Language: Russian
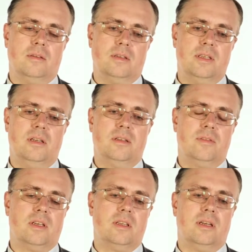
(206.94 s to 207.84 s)
сильно
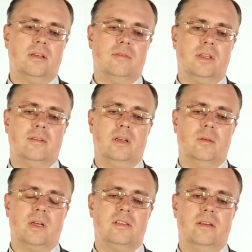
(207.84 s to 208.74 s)
всегда
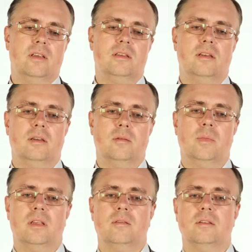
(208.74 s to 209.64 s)
волновало представителей
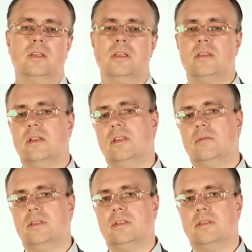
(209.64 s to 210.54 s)
малого и
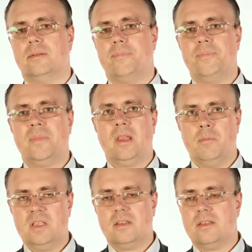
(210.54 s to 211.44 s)
среднего э,
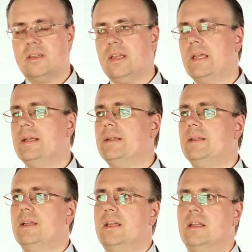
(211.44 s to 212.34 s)
бизнеса,
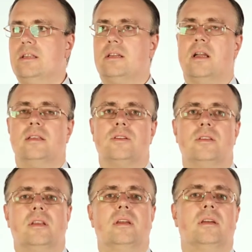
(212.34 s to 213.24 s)
это,
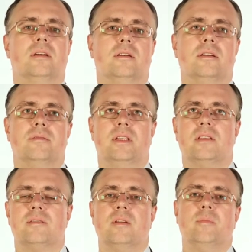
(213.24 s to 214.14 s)
конечно, э,
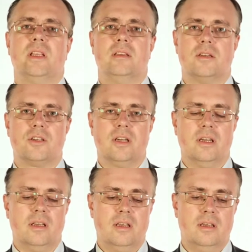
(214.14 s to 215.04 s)
финансовая
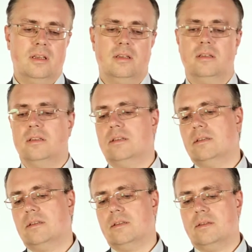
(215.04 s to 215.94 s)
поддержка
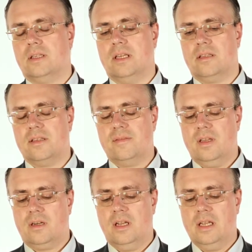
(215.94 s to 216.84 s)
э, данной
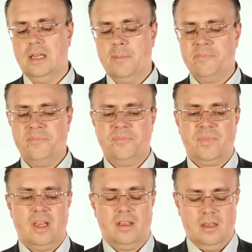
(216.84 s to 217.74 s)
сферы.
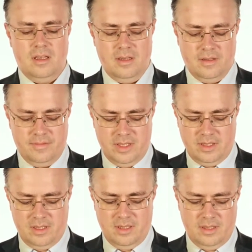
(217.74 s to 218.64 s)
И в
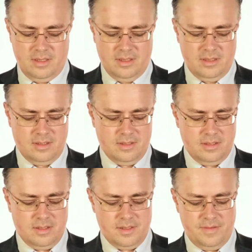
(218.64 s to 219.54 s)
этой
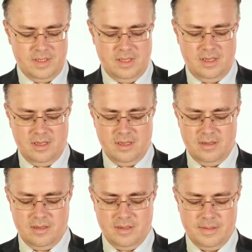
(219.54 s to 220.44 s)
э, связи
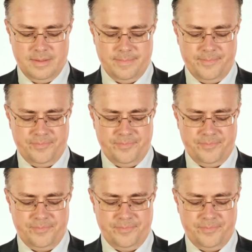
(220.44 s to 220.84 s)
э,